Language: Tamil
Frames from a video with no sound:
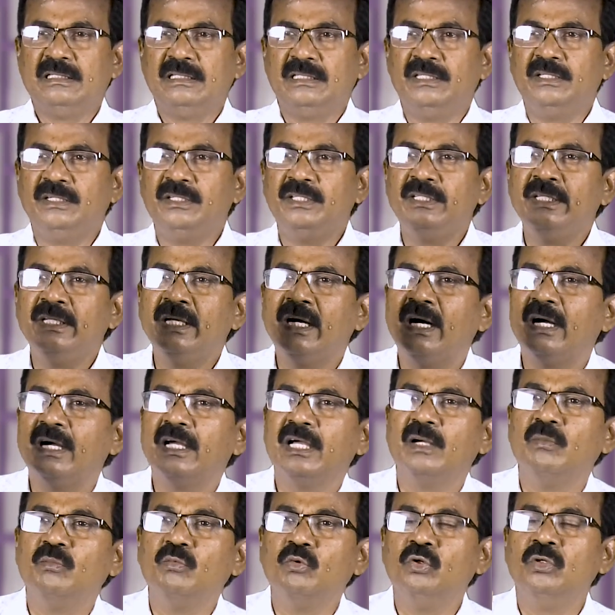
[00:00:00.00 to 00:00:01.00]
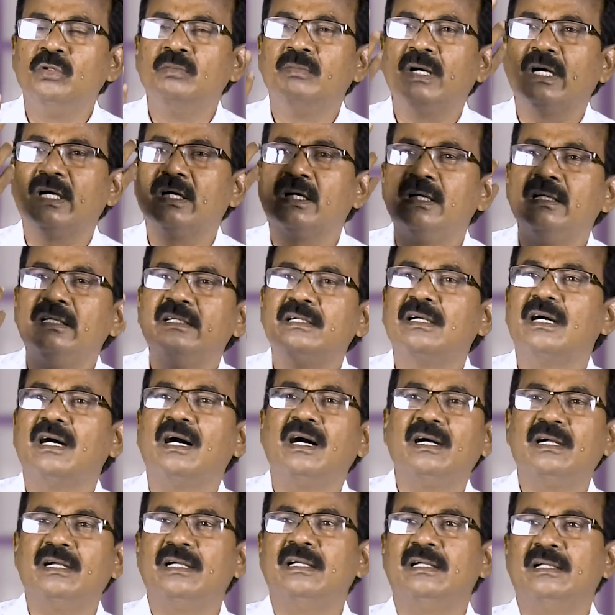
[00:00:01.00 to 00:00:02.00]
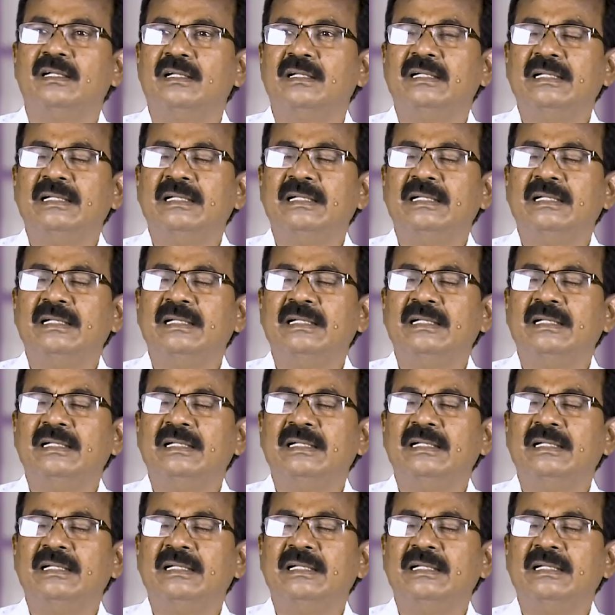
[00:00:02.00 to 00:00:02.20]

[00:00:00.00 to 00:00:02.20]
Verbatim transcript: இறுதியாக முழு மக்களுக்காக